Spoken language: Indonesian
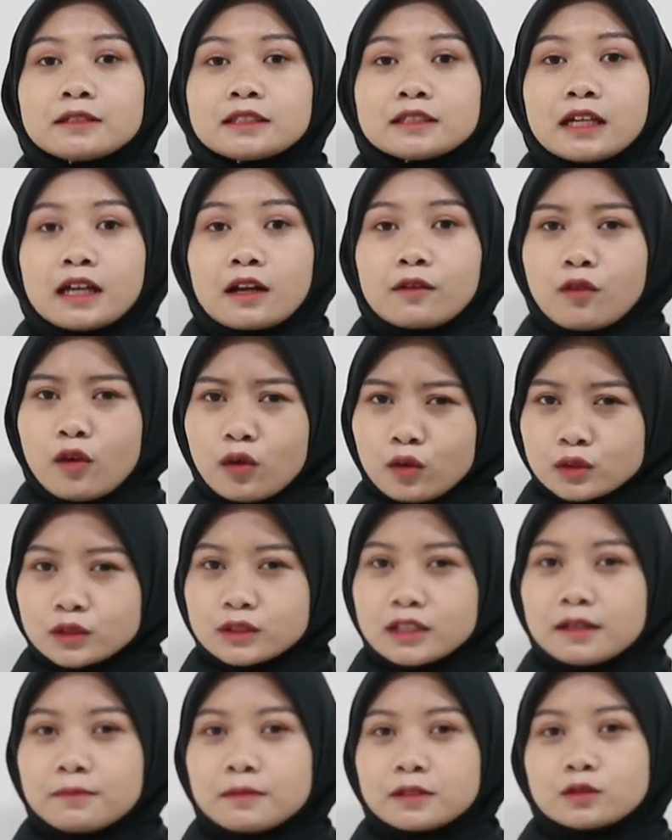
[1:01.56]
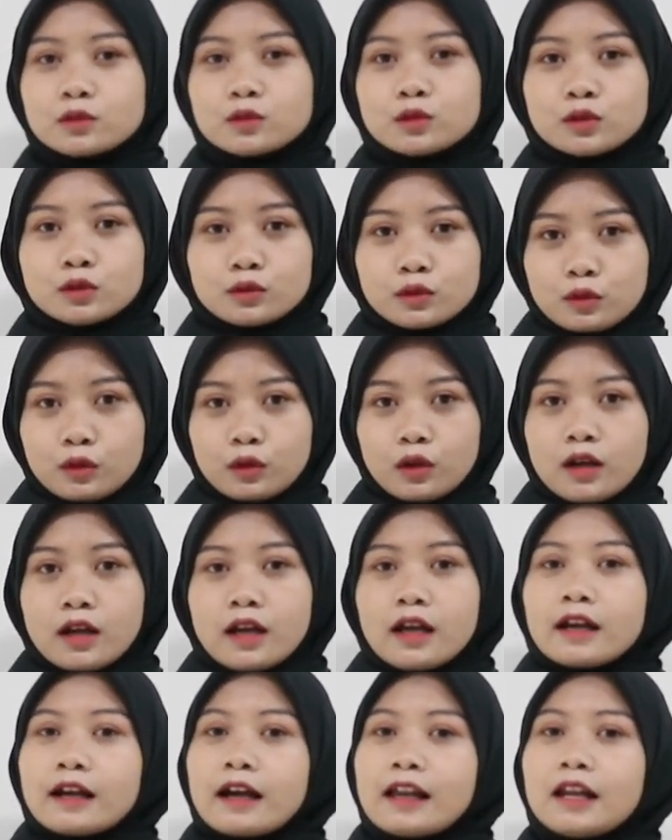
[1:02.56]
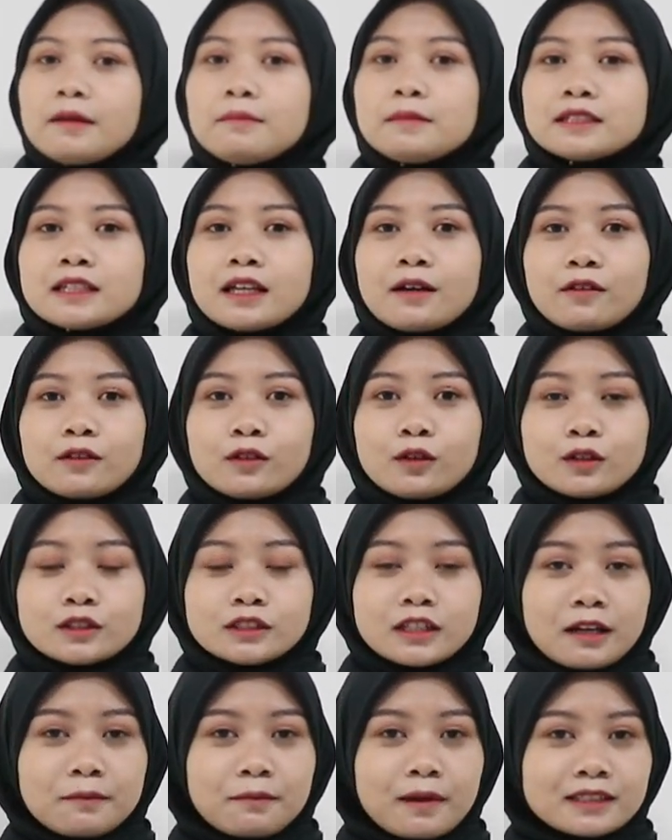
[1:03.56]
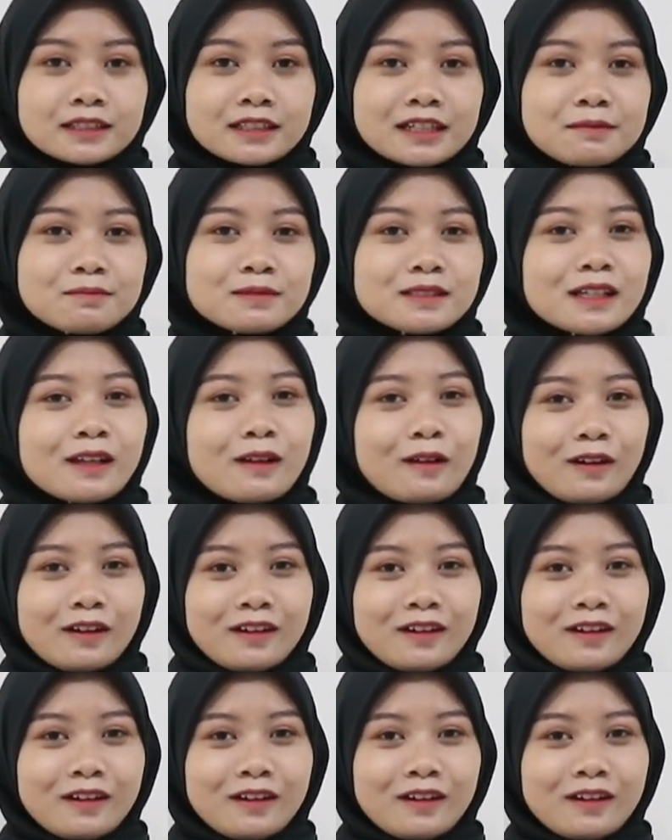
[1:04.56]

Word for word: fokus dan bersungguh-sungguh, kalian bisa lulus tanpa skripsi loh.